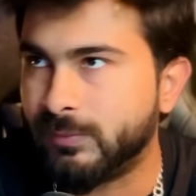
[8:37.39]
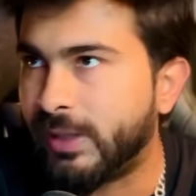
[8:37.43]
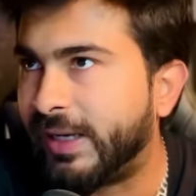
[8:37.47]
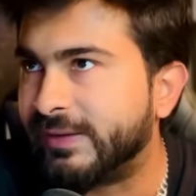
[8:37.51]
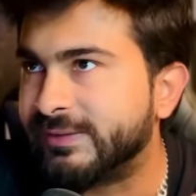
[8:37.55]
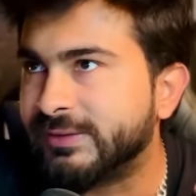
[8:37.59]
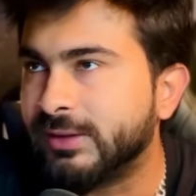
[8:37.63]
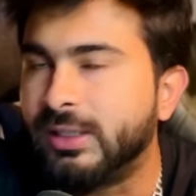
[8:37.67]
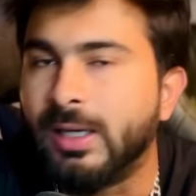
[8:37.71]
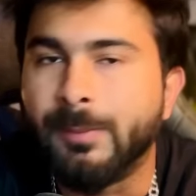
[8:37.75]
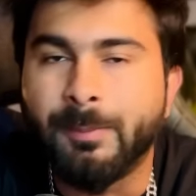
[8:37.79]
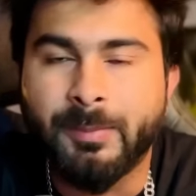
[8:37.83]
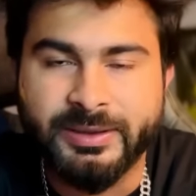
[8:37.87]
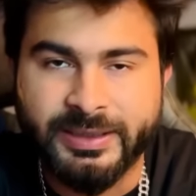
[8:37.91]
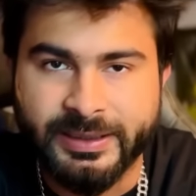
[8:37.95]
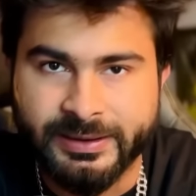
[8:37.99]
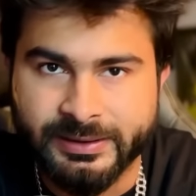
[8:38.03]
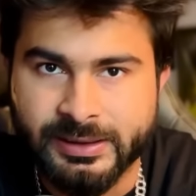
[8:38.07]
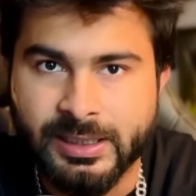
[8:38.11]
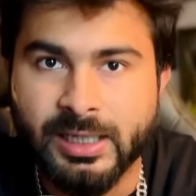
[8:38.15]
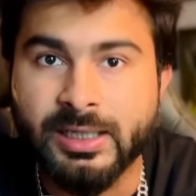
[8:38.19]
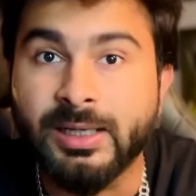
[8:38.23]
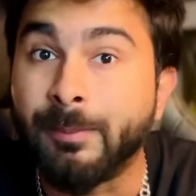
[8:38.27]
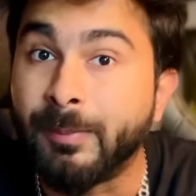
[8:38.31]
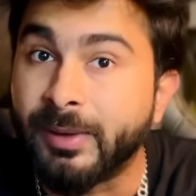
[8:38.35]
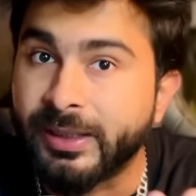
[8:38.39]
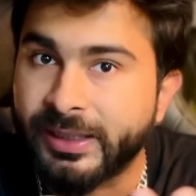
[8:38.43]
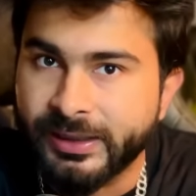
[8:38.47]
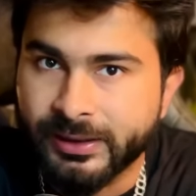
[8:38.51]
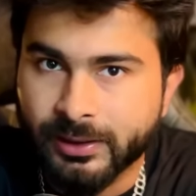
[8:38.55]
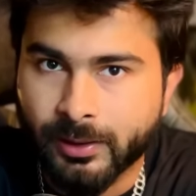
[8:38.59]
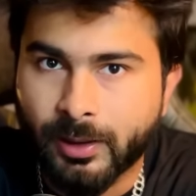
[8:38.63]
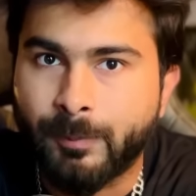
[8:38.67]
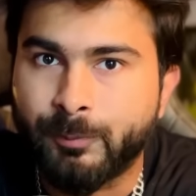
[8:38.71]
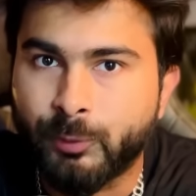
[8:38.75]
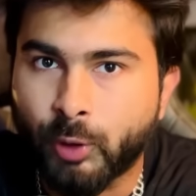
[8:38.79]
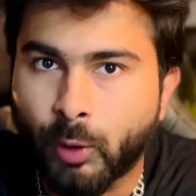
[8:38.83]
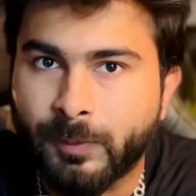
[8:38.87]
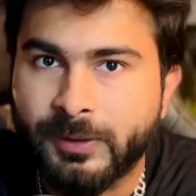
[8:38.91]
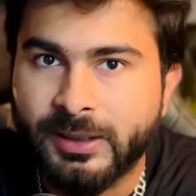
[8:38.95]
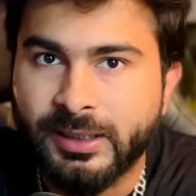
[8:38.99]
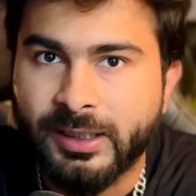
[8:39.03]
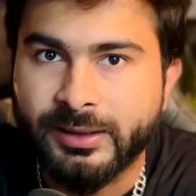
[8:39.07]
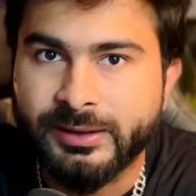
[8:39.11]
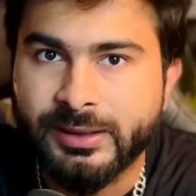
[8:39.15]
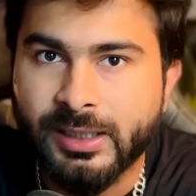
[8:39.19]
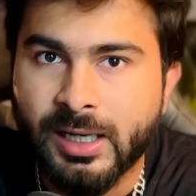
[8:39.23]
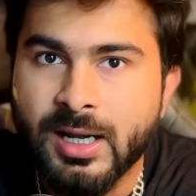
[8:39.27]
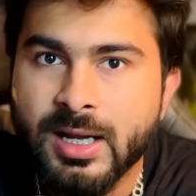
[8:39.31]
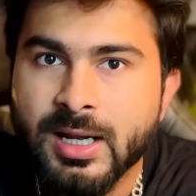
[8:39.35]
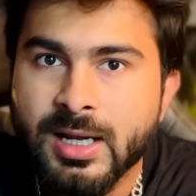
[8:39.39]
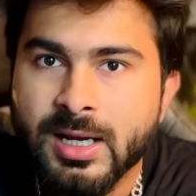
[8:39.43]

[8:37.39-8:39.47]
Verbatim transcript: एज अ नंबर टेन या नंबर एट अप टॉप खिला दिया